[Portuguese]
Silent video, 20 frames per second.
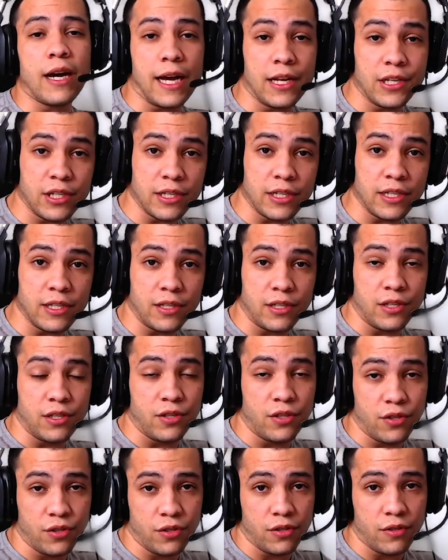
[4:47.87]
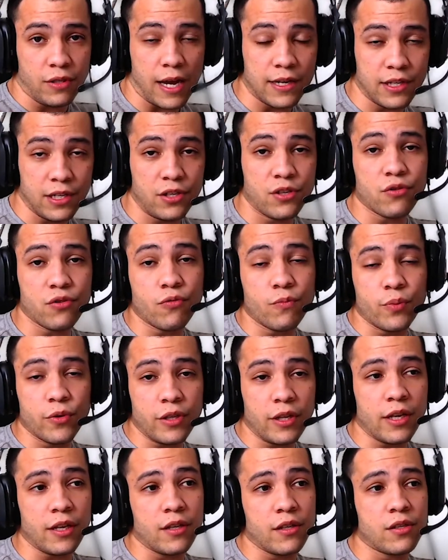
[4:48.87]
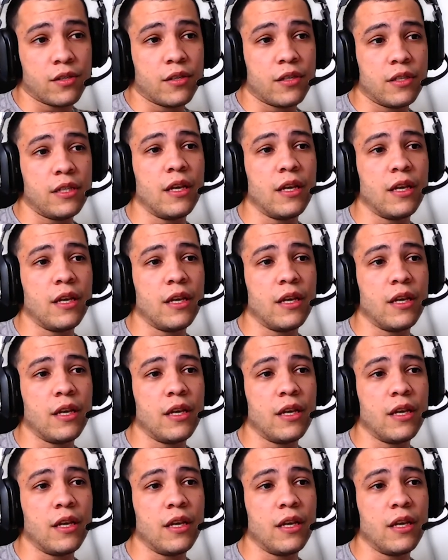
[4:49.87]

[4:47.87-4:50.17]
radiantes, agentes com poderes,